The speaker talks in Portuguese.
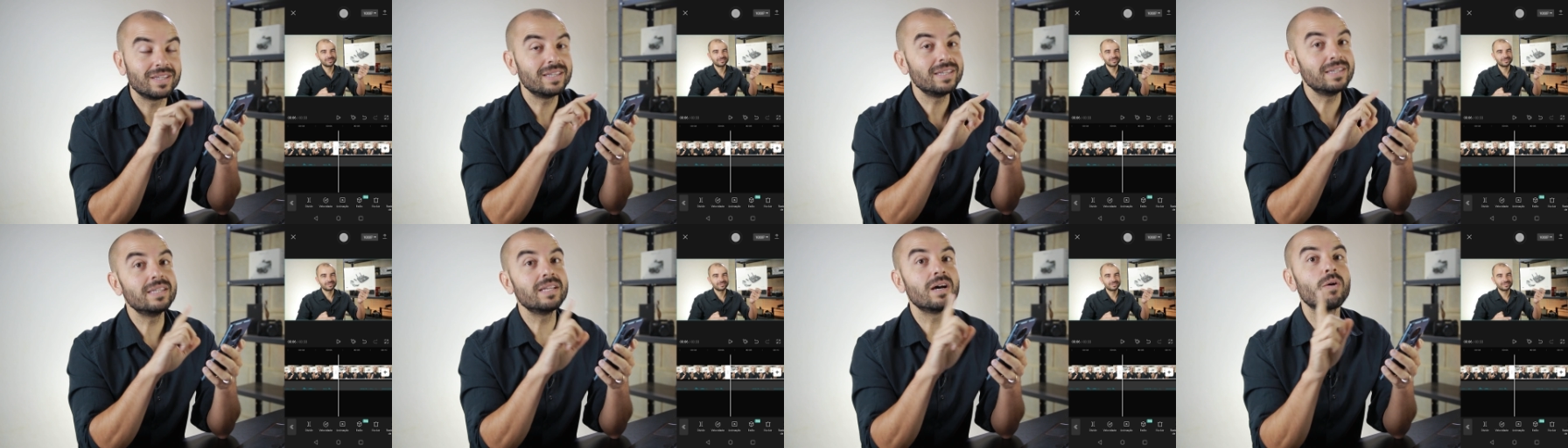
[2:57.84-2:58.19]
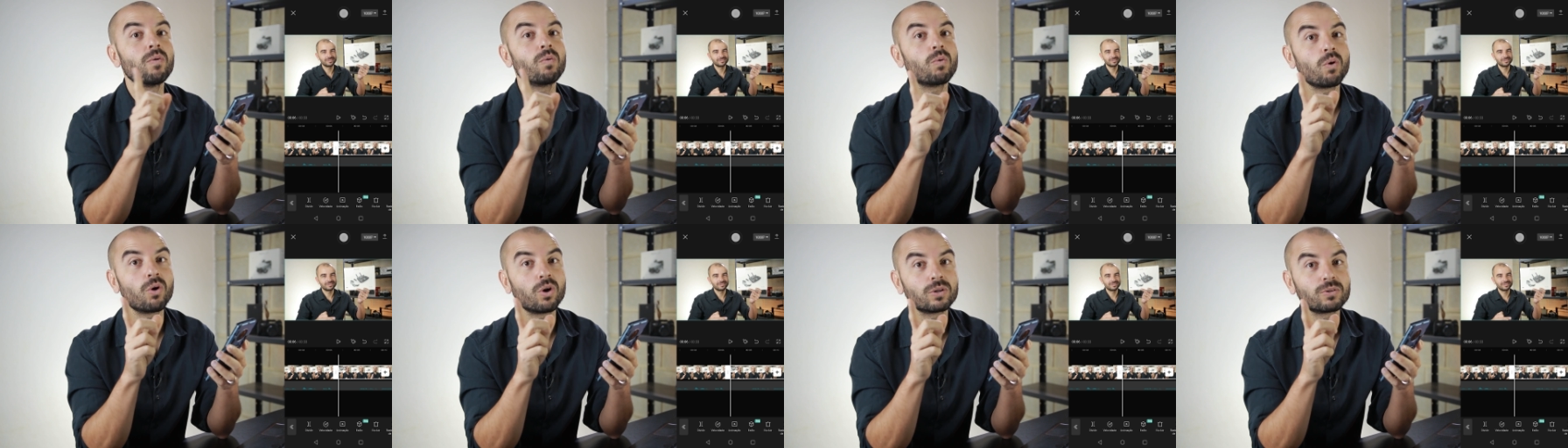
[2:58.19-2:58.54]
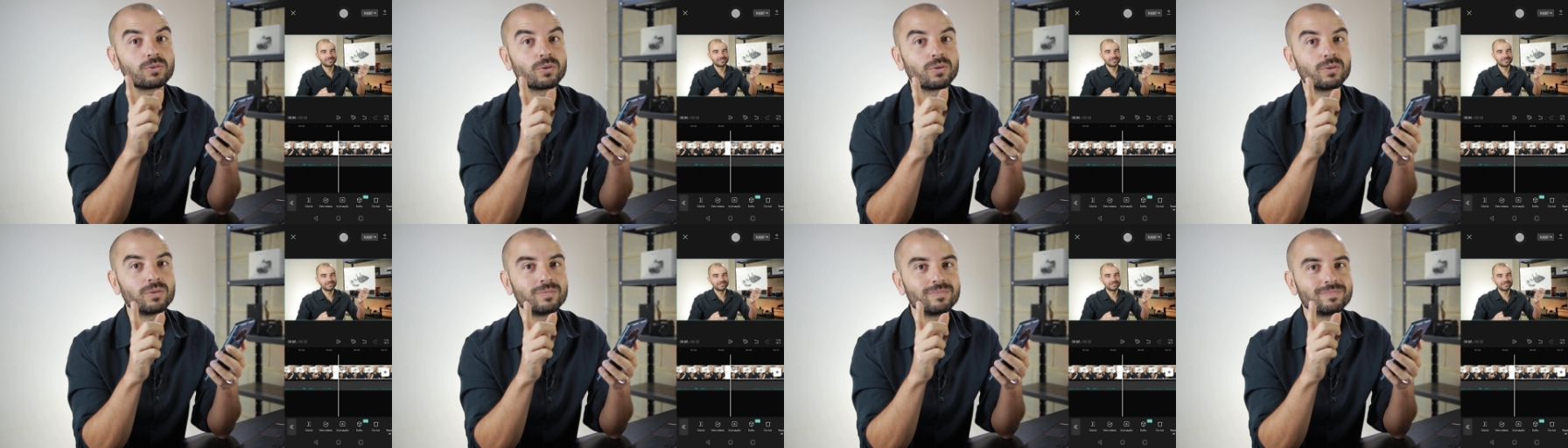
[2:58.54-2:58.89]
não
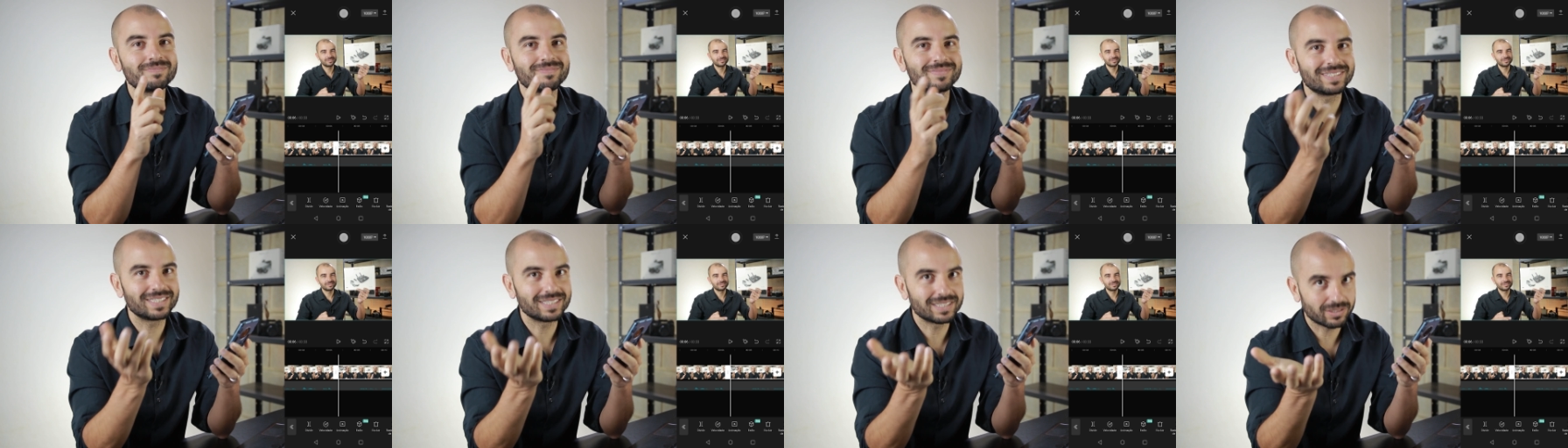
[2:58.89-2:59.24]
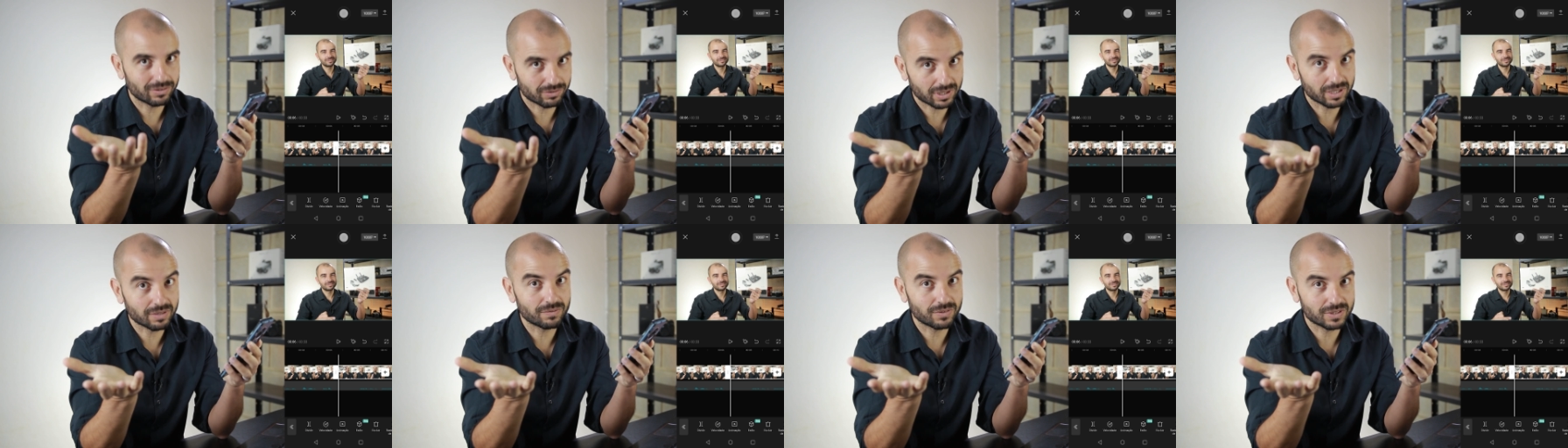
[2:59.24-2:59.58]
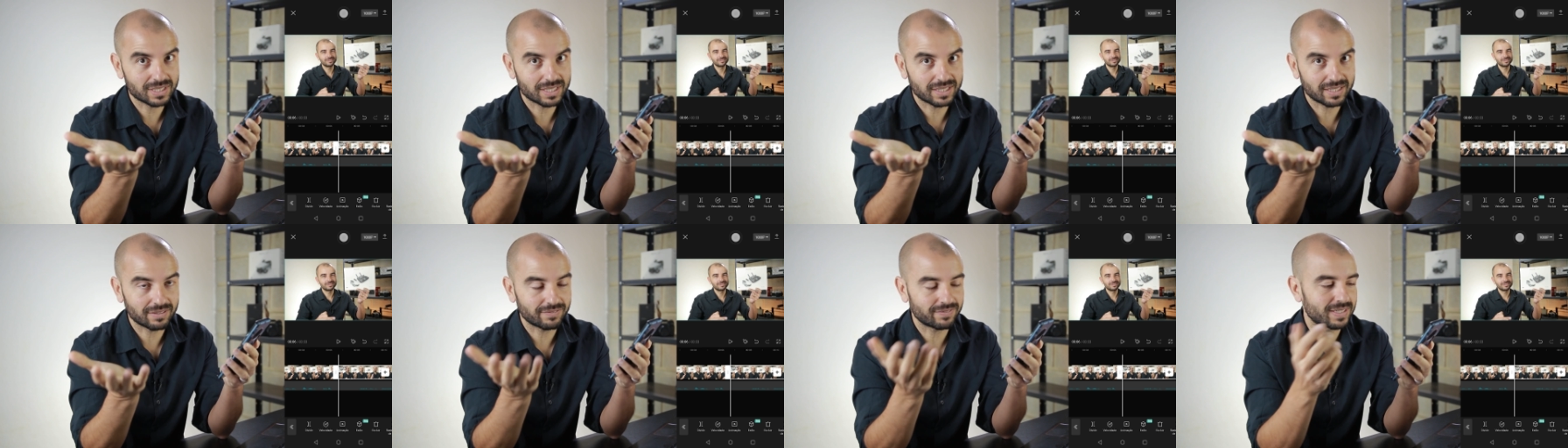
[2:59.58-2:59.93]
cortou. Então o que
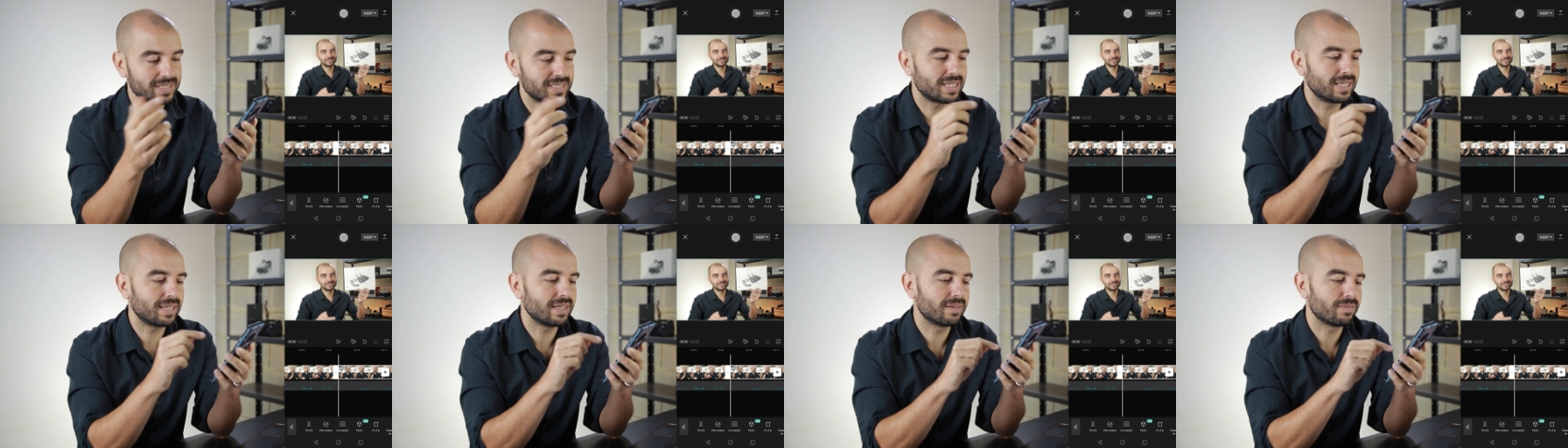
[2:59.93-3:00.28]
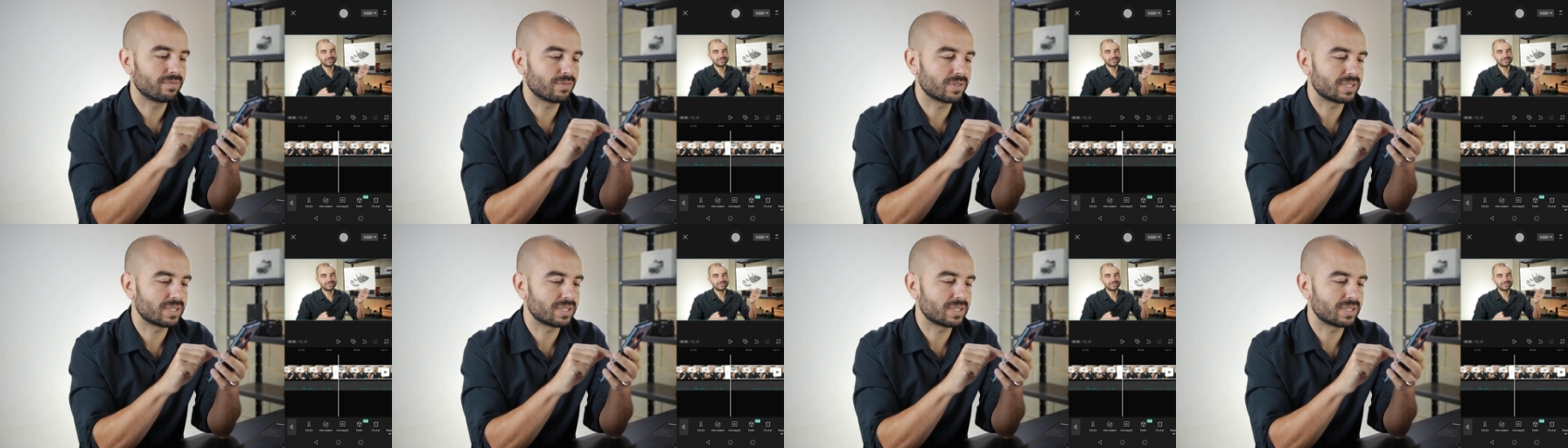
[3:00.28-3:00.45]
você tem que fazer?